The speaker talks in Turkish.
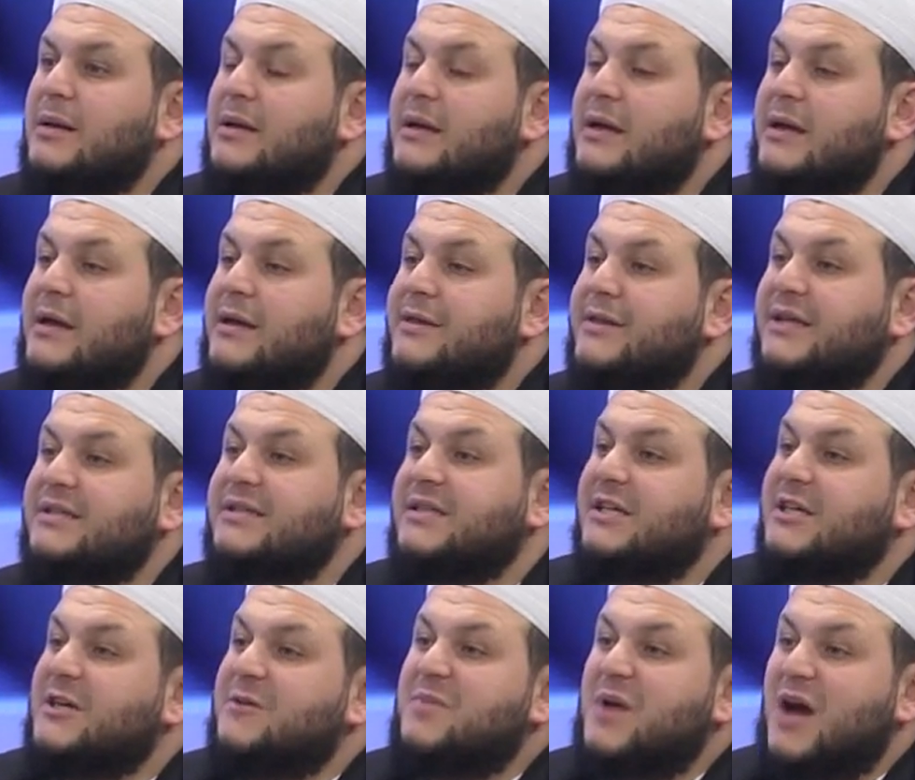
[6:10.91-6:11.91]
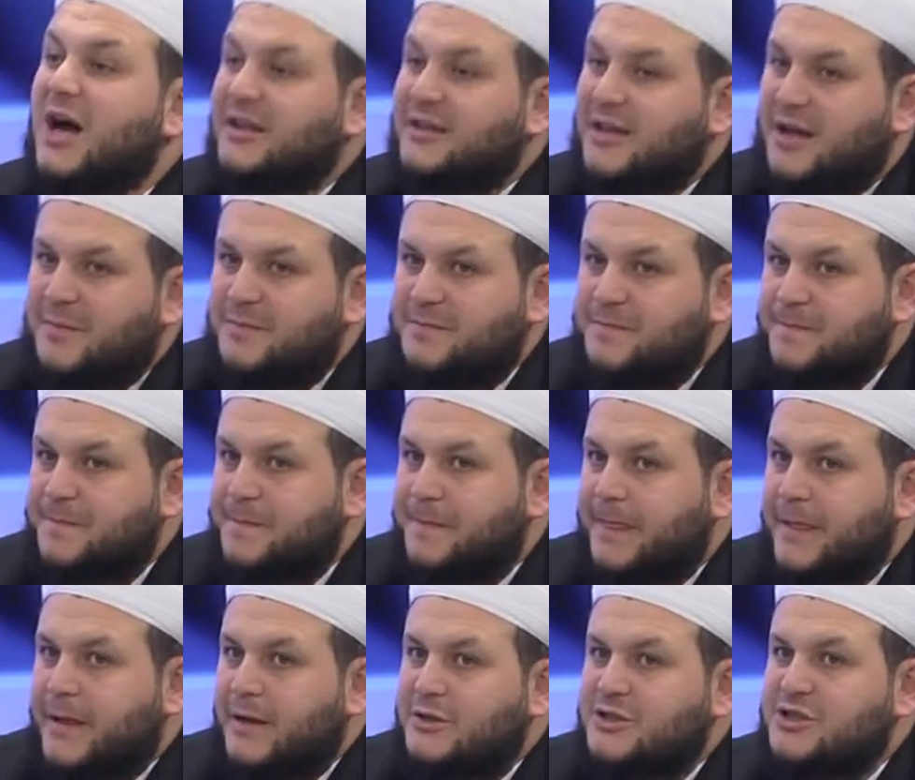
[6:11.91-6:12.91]
Ee, nasıl ki bir adam,
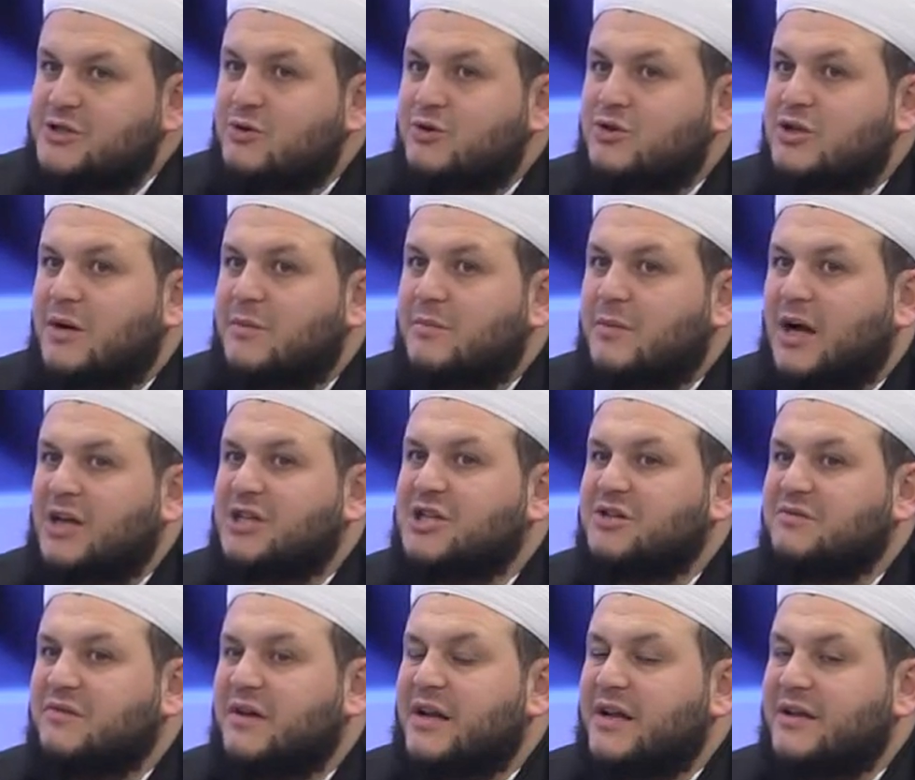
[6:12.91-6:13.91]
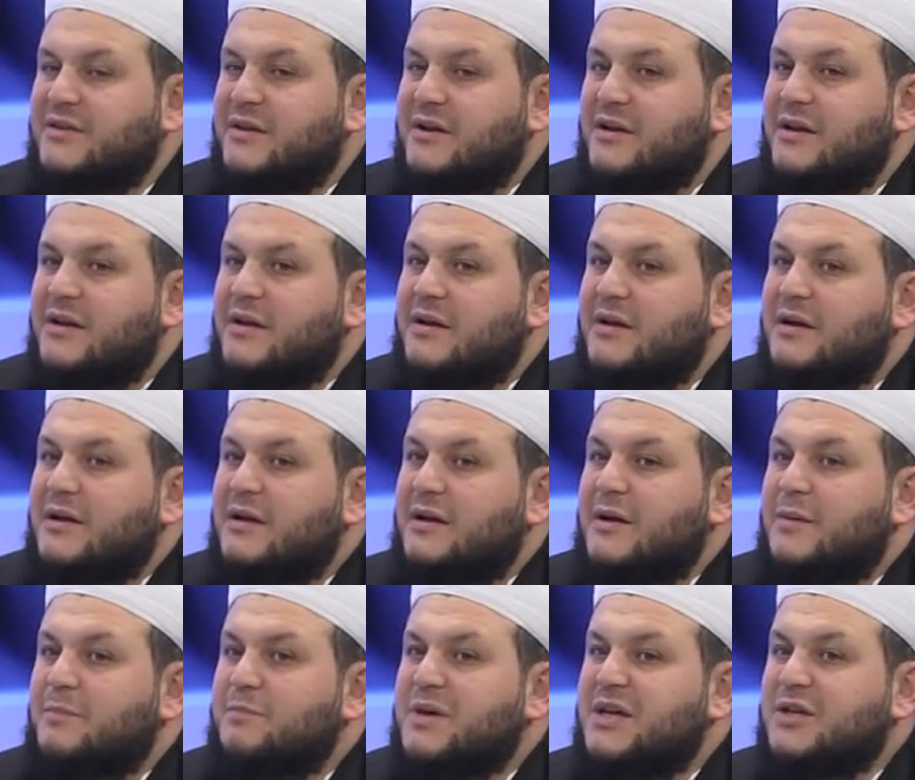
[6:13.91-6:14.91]
şimdi hocam açık ve net. Evet.
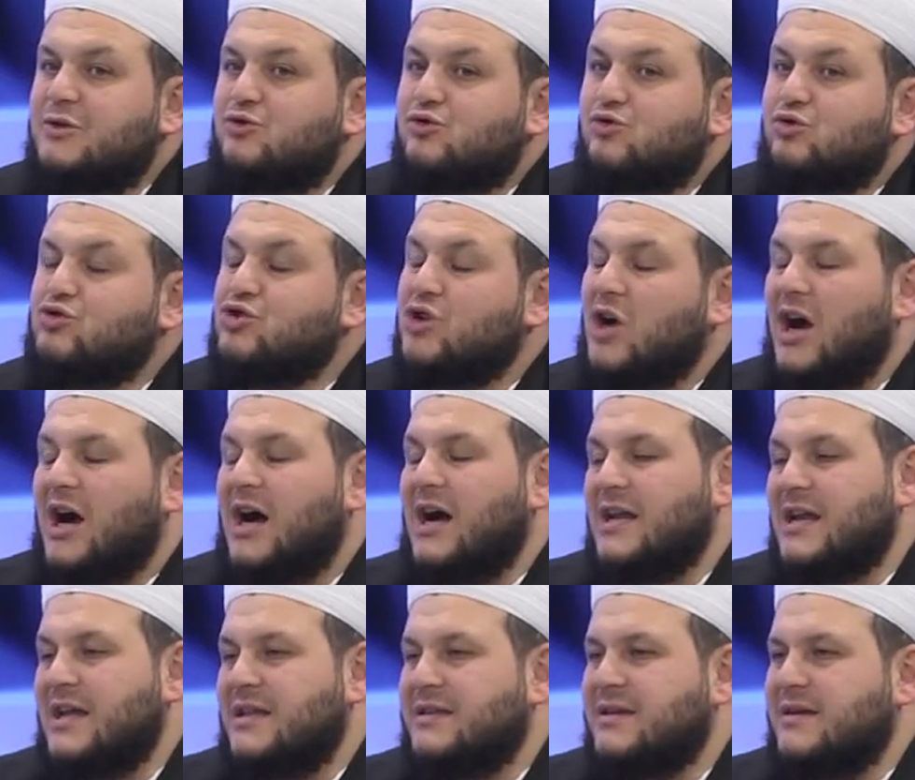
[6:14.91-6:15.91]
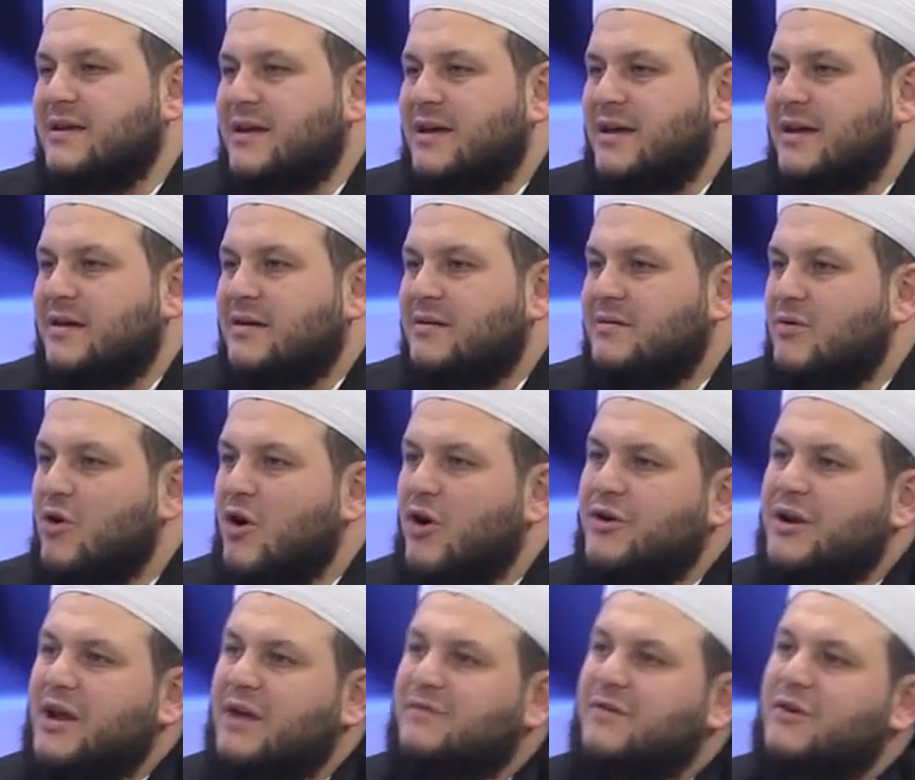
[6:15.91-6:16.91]
Bir suç aletini,
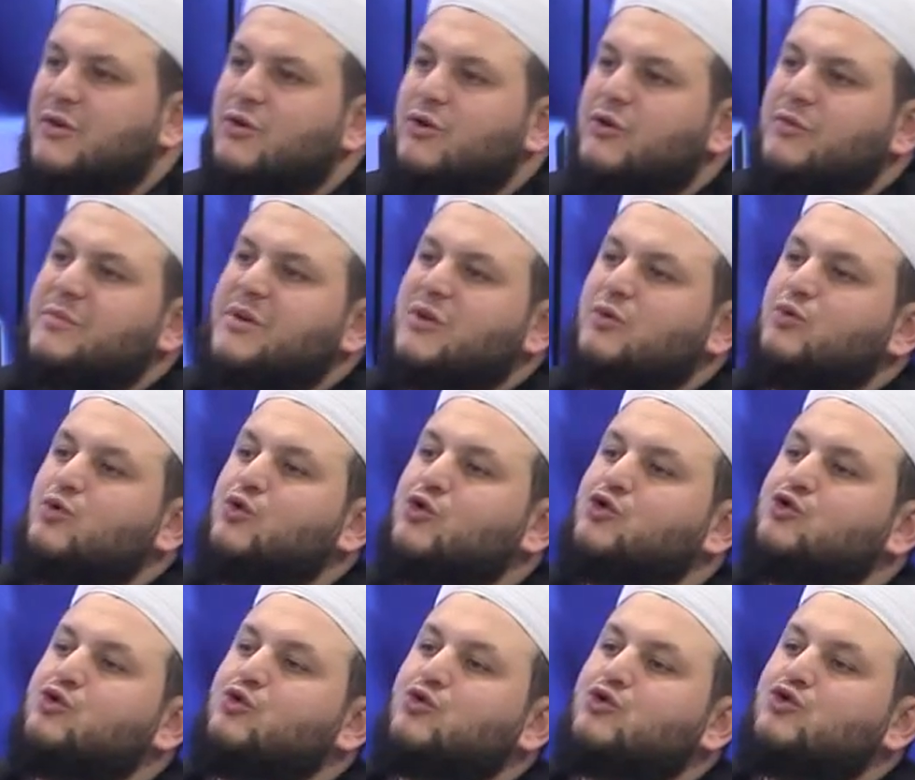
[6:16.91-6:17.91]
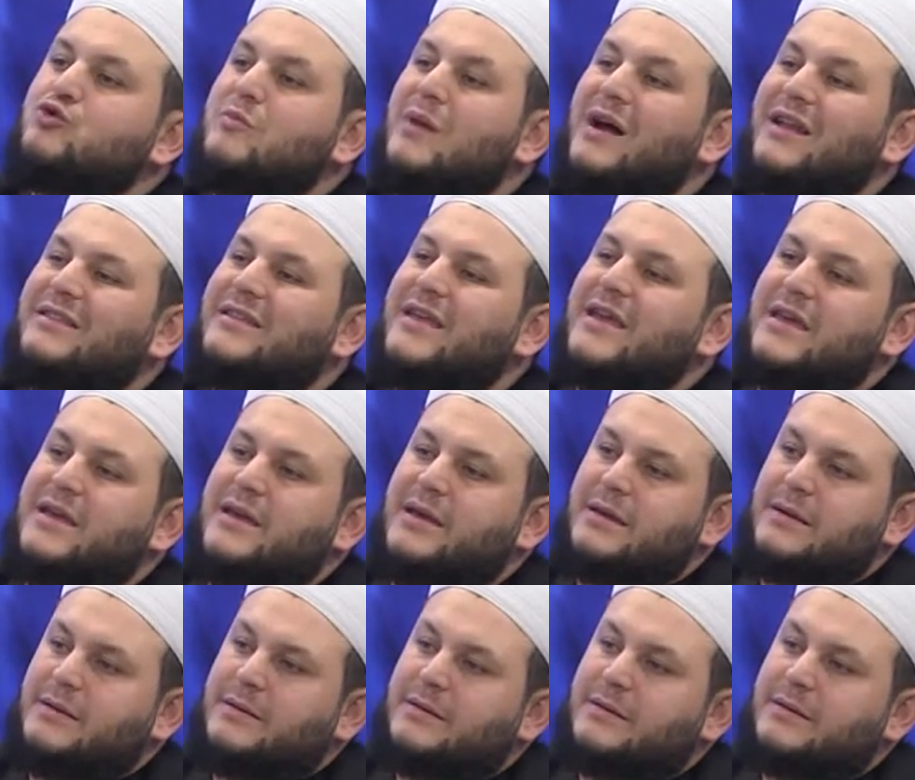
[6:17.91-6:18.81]
örnek veriyorum bir uyuşturucu maddeyi